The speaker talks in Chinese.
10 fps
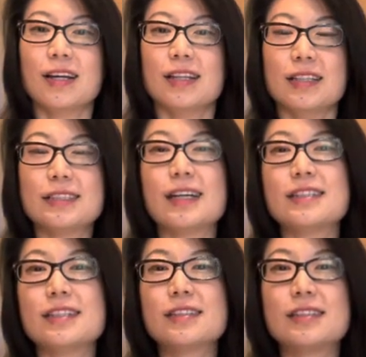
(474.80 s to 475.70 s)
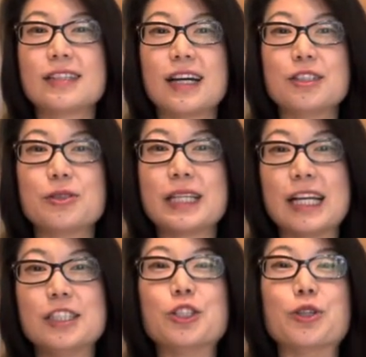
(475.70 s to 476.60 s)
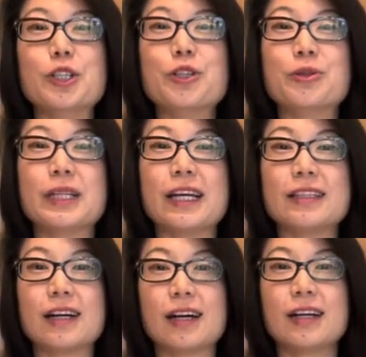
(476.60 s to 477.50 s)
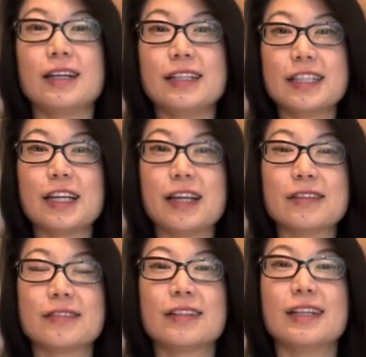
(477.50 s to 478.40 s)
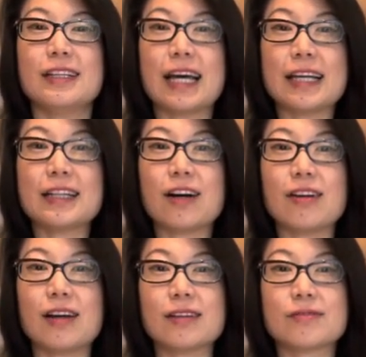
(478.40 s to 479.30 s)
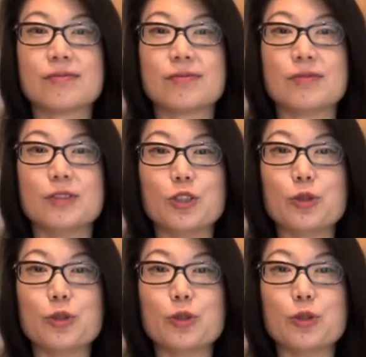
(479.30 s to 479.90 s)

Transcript: 那桑德斯呢，就在九六年的一天来到了纽